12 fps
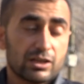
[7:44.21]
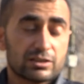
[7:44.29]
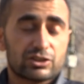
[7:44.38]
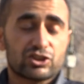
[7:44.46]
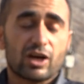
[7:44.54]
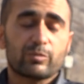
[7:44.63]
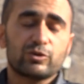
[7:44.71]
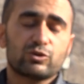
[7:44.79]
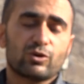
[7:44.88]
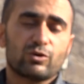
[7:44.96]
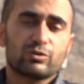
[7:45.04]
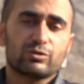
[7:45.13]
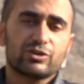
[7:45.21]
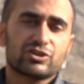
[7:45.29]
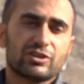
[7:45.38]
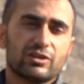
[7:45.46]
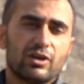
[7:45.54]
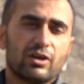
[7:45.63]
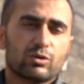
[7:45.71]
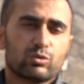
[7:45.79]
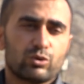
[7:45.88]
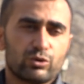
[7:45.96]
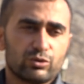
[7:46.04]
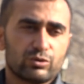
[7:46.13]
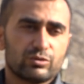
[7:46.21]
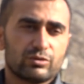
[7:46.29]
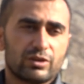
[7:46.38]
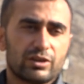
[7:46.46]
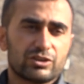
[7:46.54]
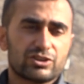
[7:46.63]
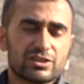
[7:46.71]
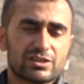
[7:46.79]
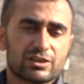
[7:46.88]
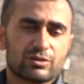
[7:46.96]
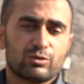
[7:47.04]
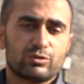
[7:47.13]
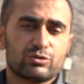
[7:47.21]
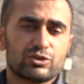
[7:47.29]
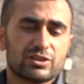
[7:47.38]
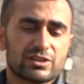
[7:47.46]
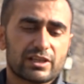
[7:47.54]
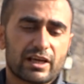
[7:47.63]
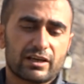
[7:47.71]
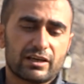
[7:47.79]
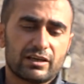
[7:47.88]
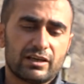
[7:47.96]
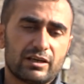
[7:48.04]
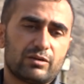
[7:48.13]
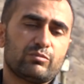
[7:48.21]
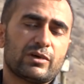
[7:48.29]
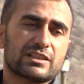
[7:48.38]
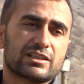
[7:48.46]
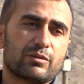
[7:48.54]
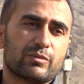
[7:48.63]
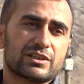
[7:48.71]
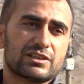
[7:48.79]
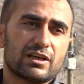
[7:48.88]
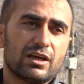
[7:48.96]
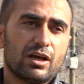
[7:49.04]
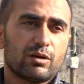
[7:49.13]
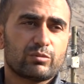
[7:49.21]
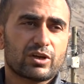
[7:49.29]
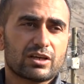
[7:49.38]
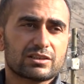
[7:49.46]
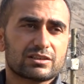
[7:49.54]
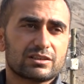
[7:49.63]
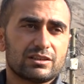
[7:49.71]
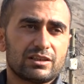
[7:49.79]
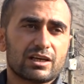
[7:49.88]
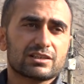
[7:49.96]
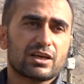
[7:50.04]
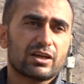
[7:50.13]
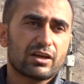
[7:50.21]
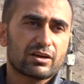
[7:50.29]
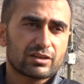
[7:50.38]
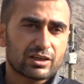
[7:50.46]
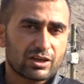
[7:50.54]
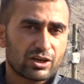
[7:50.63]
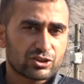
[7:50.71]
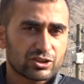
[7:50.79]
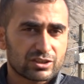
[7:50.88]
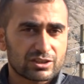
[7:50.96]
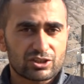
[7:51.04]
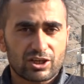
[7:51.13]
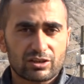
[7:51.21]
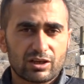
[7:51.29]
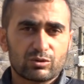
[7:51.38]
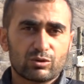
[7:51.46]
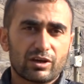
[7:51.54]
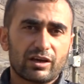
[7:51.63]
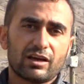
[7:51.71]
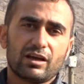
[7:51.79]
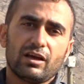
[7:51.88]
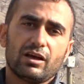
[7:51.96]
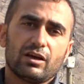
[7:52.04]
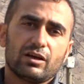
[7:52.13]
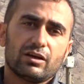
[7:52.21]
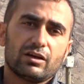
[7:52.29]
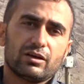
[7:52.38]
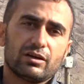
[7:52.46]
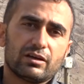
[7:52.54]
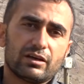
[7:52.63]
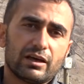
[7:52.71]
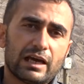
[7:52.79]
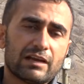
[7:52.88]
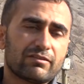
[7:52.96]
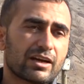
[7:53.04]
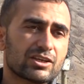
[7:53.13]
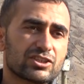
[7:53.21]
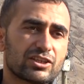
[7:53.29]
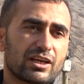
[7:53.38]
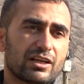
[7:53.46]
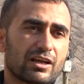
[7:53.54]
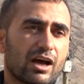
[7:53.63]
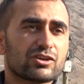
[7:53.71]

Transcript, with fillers: Sıcak bir köy olduğu için koyun e, cinsi, koyun cinslerinin beslenmesi biraz yaz aylarındaki aşırı sıcaktan dolayı e, elverişli değildi.